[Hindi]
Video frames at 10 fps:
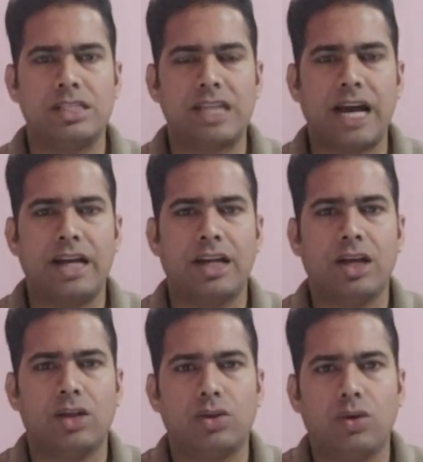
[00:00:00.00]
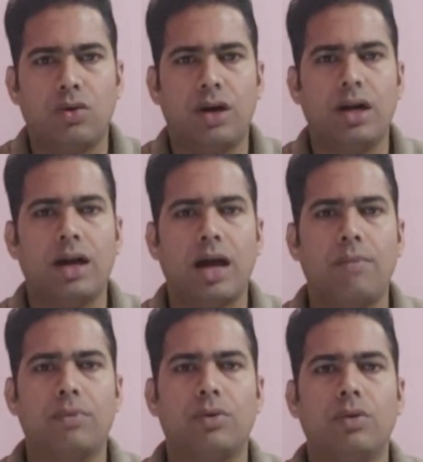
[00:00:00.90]
स्टार्टिंग के दो वर्ड
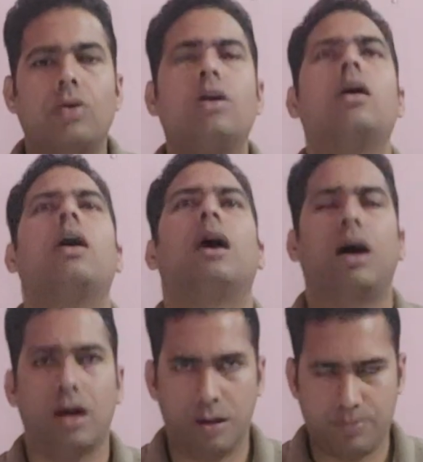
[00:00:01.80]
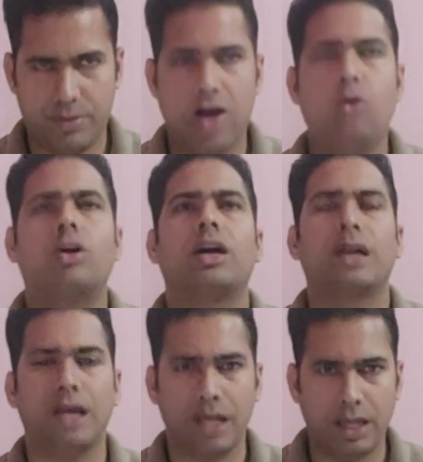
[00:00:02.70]
आपको अप डाउन
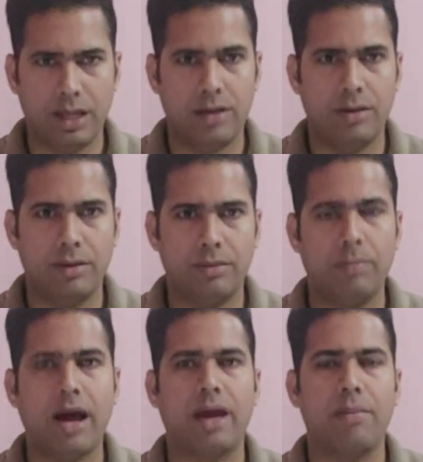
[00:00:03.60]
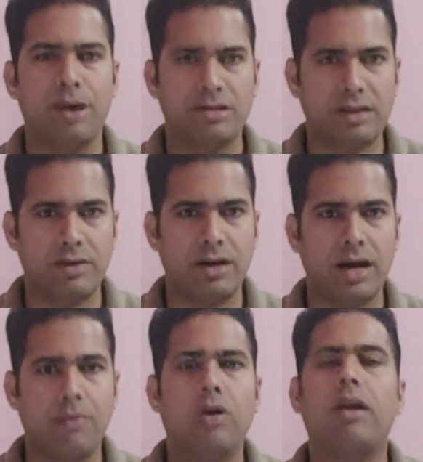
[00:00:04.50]
करने हैं बाकी बीस के वर्ड
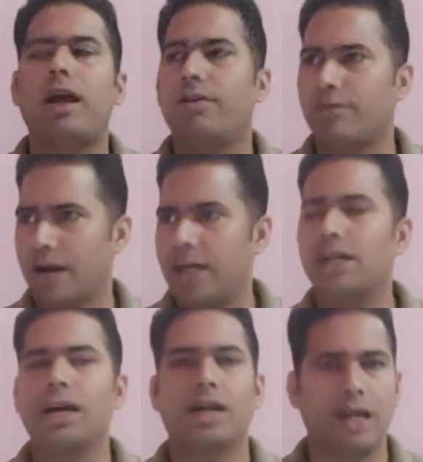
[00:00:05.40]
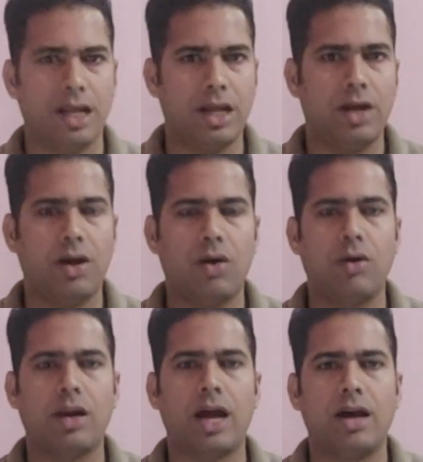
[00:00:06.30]
आपको लेफ्ट राइट करने हैं
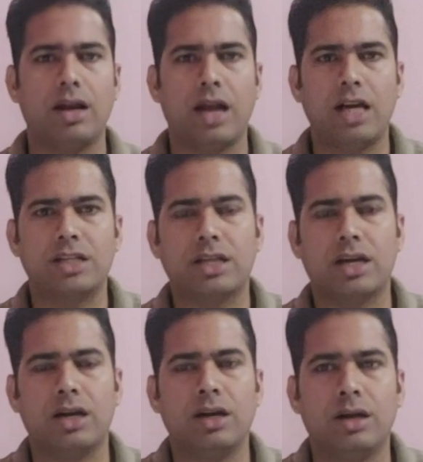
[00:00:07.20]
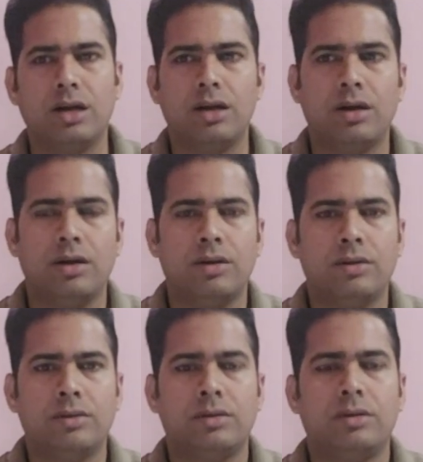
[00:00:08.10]
और ला, लास्ट का
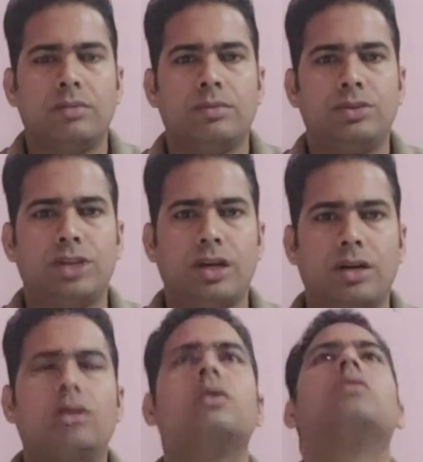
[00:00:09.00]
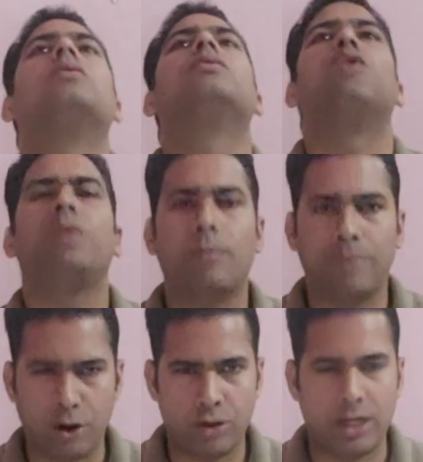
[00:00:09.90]
शन वो भी अप
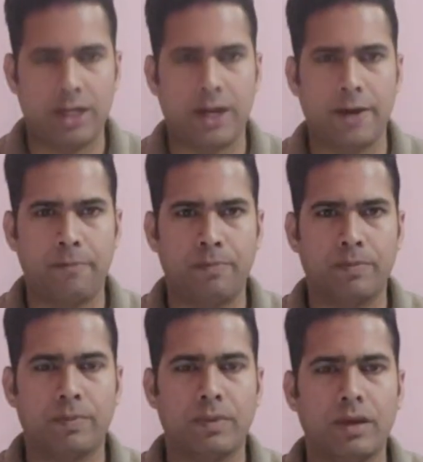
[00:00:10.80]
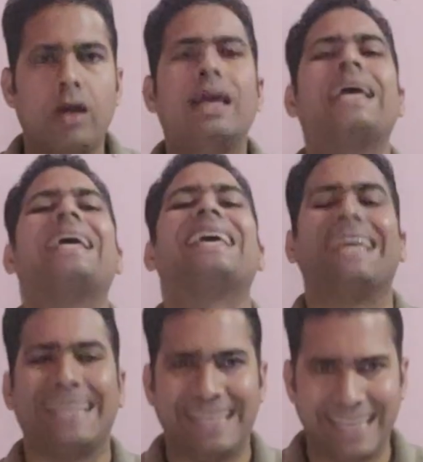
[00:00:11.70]
डाउन करना
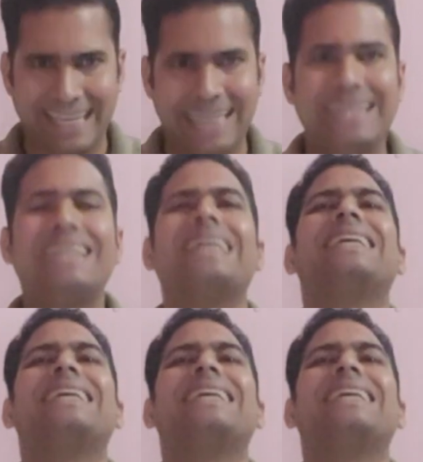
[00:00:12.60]
है इन